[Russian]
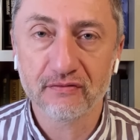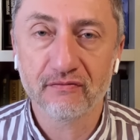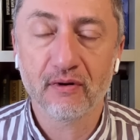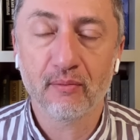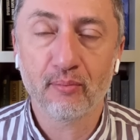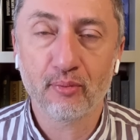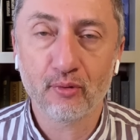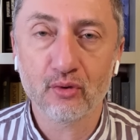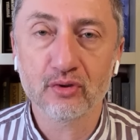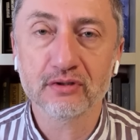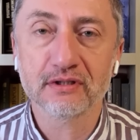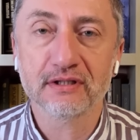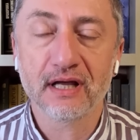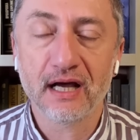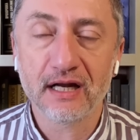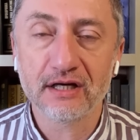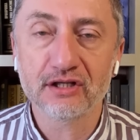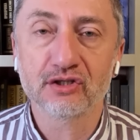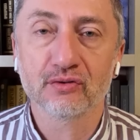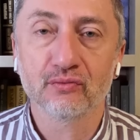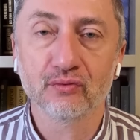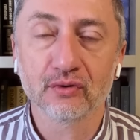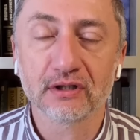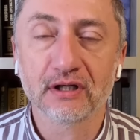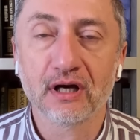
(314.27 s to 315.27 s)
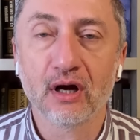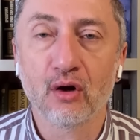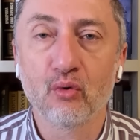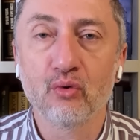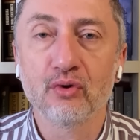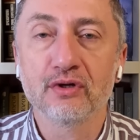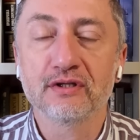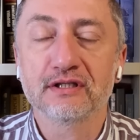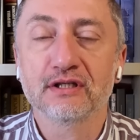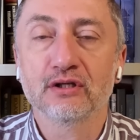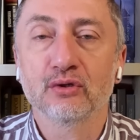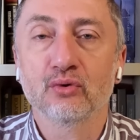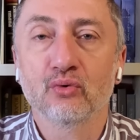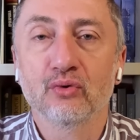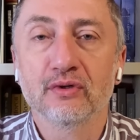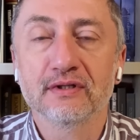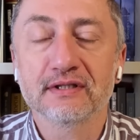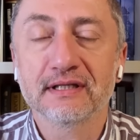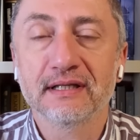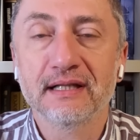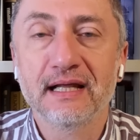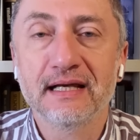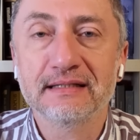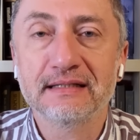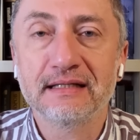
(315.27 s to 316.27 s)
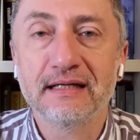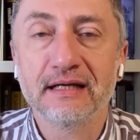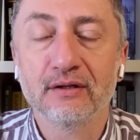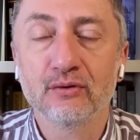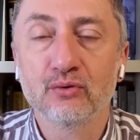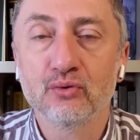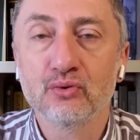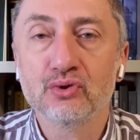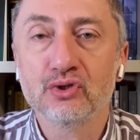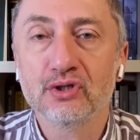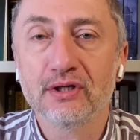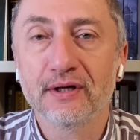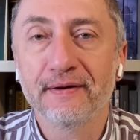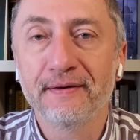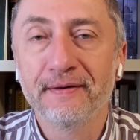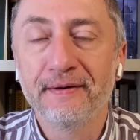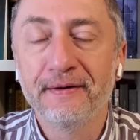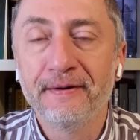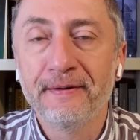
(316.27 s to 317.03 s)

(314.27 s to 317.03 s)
Вопрос дальше вот какой ценой. Цена следующая.